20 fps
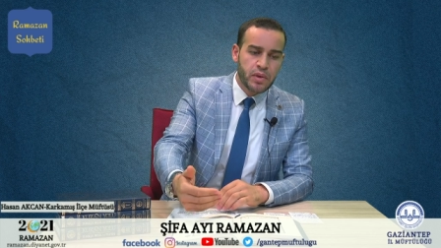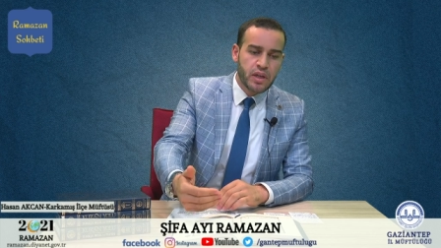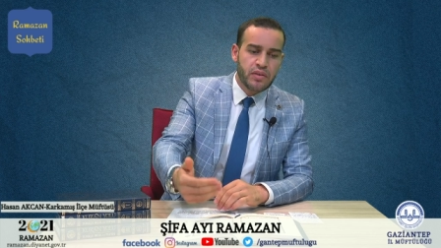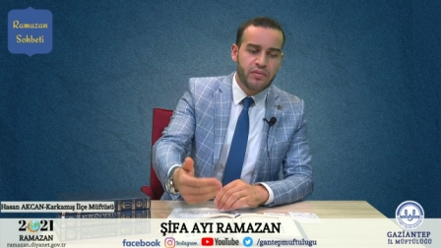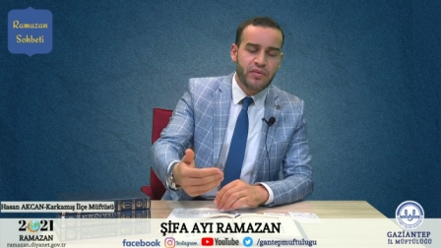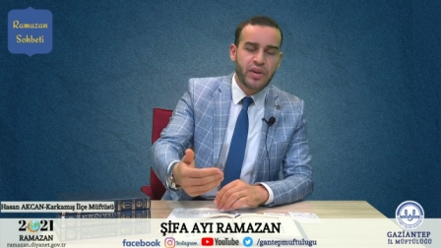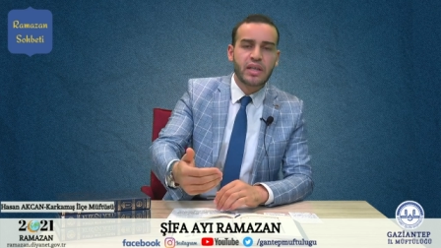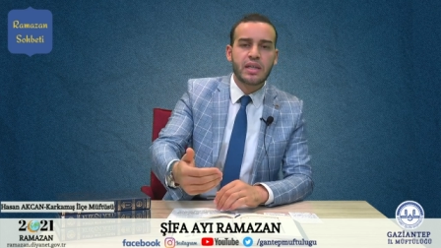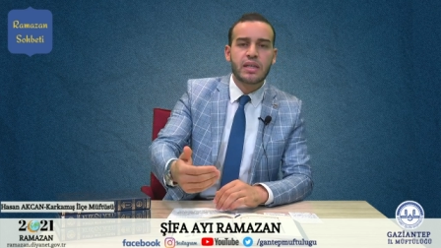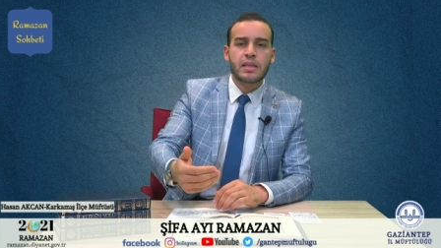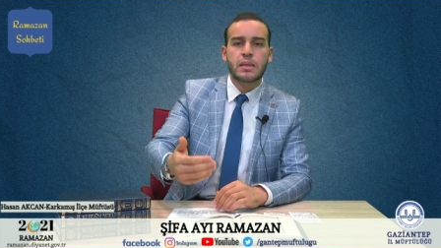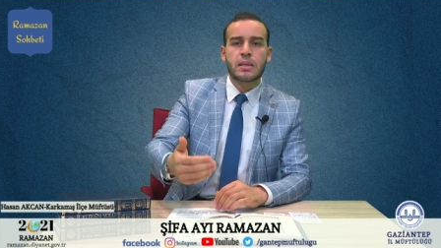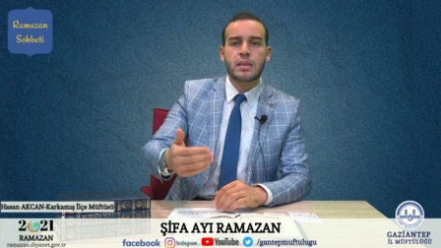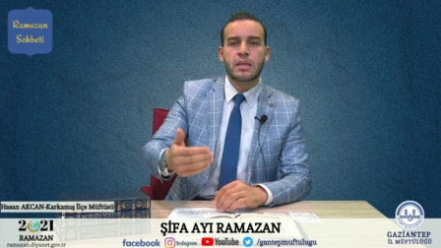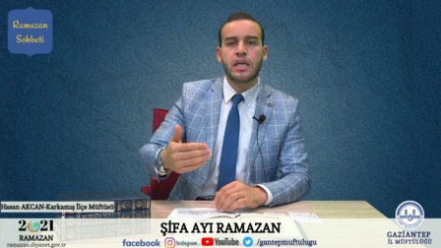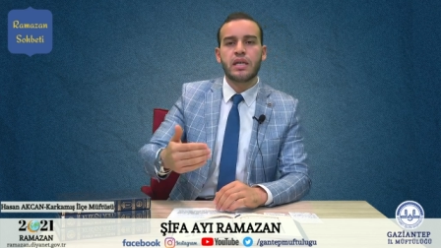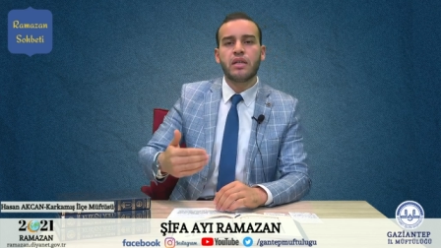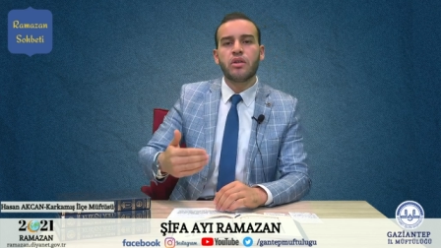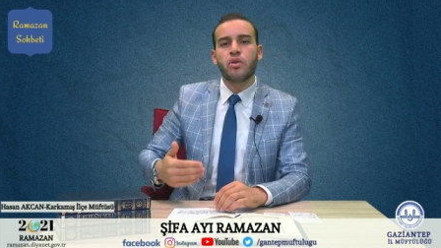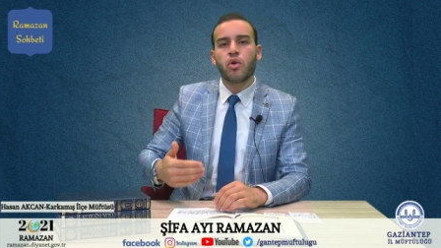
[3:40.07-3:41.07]
fakat
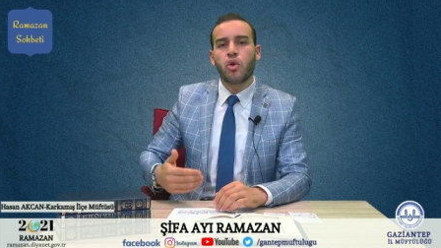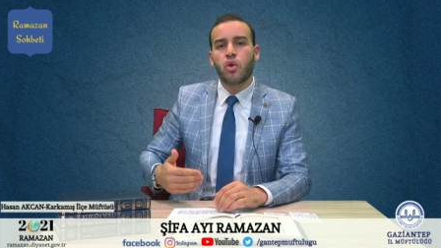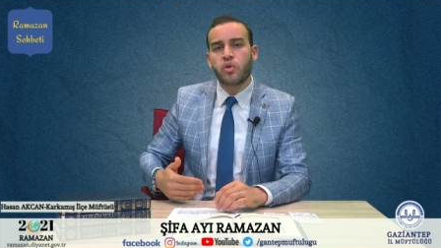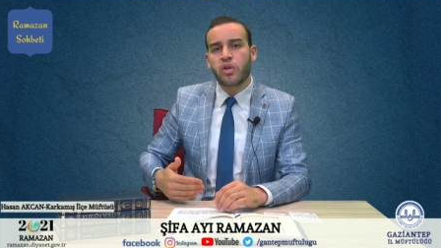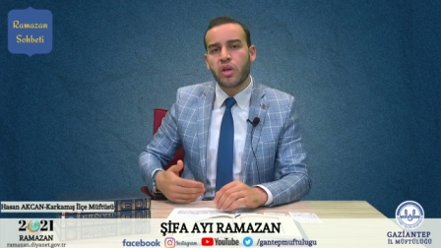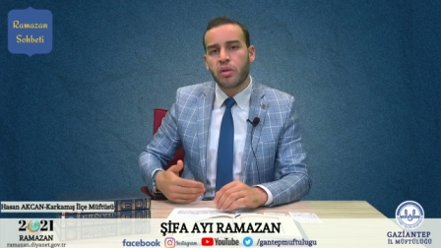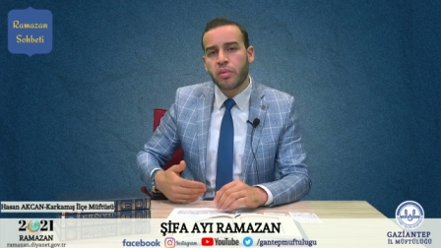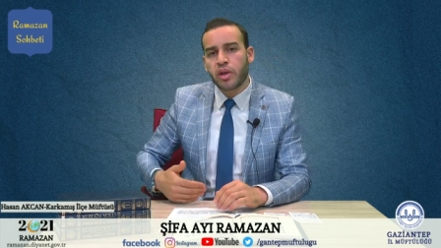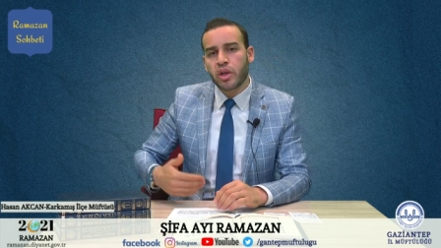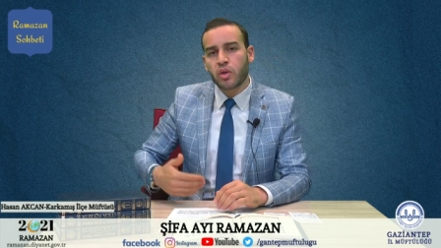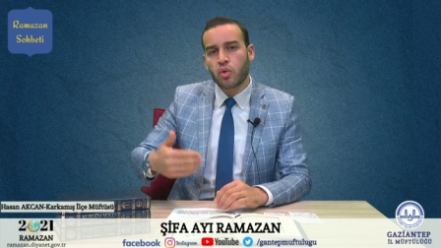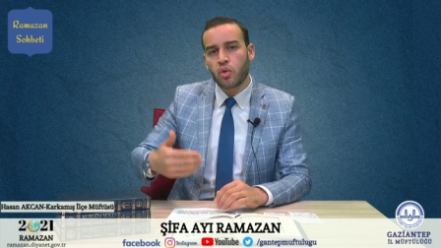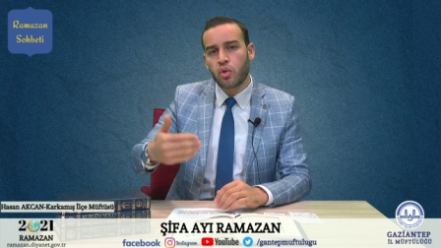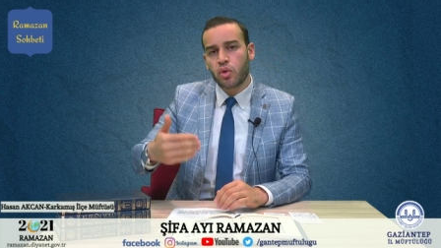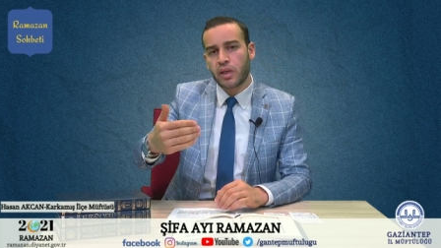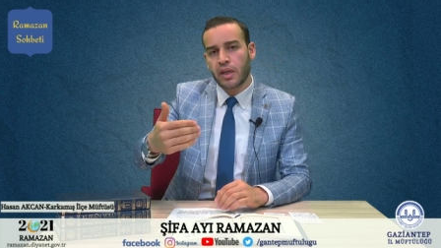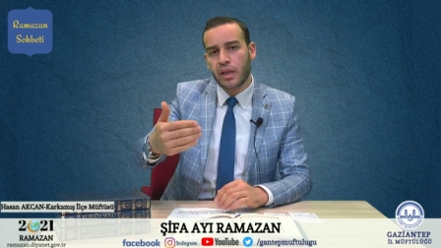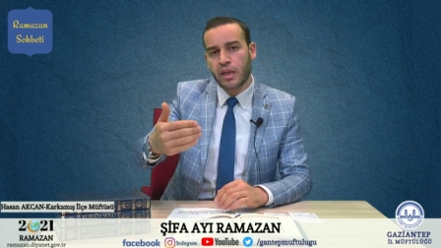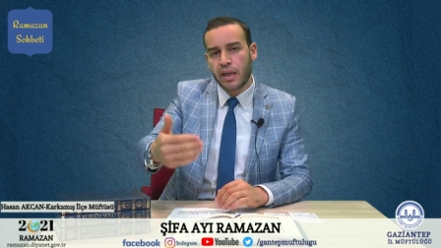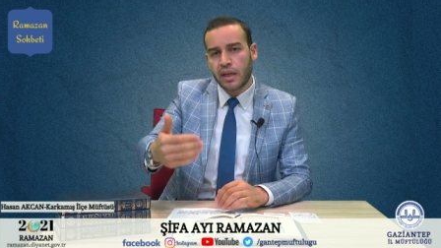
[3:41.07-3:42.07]
sen ödeme
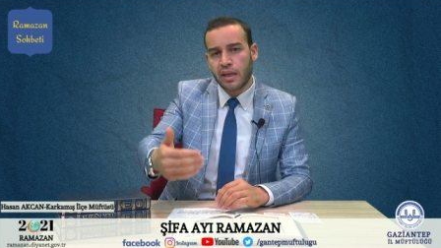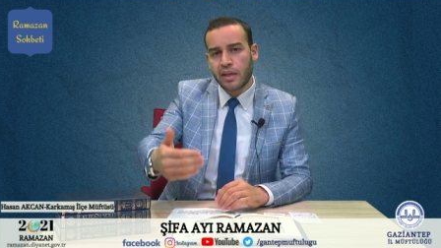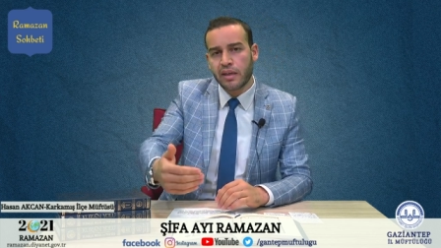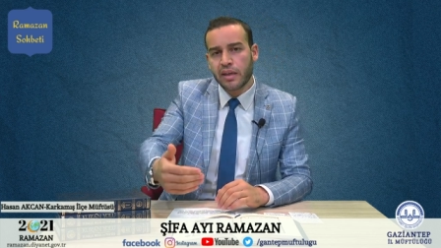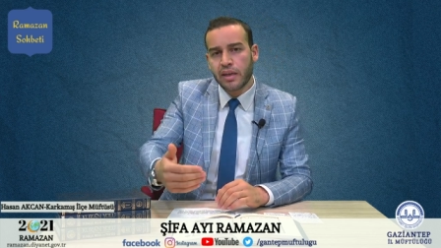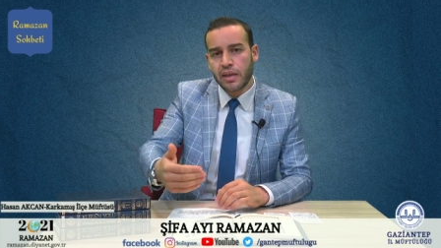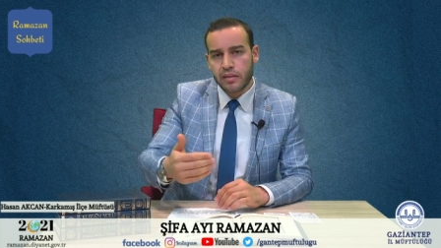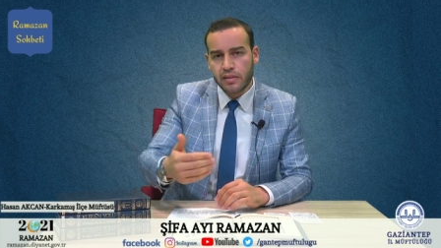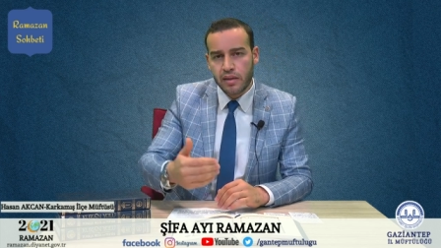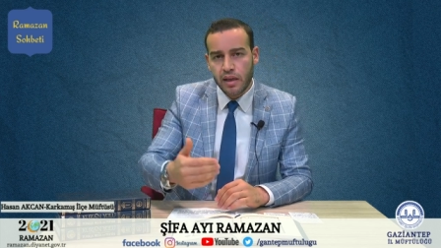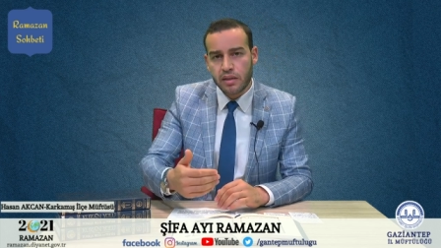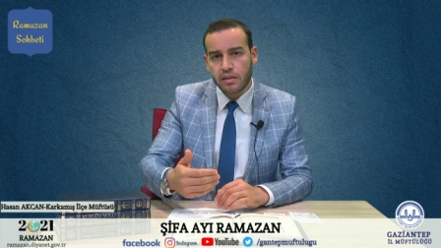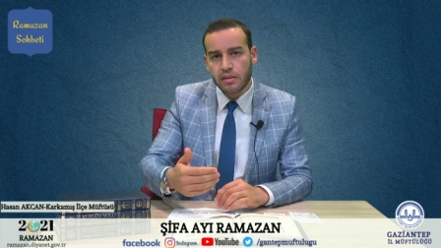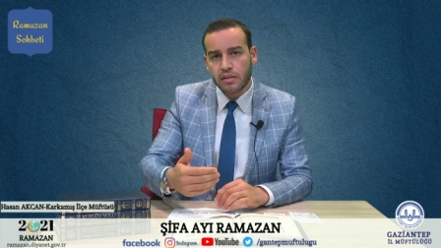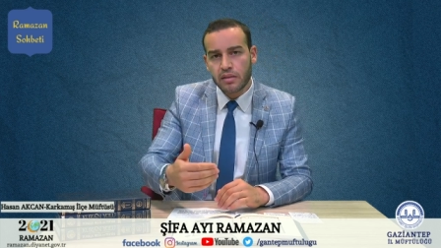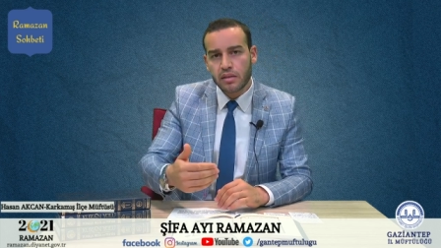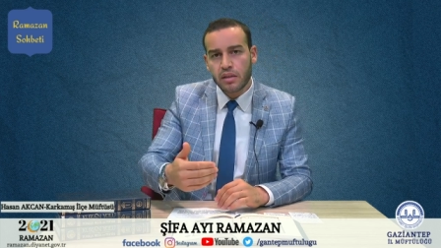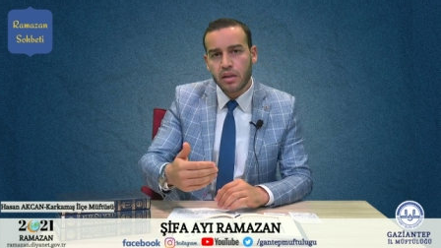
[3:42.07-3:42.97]
gününe gelene kadar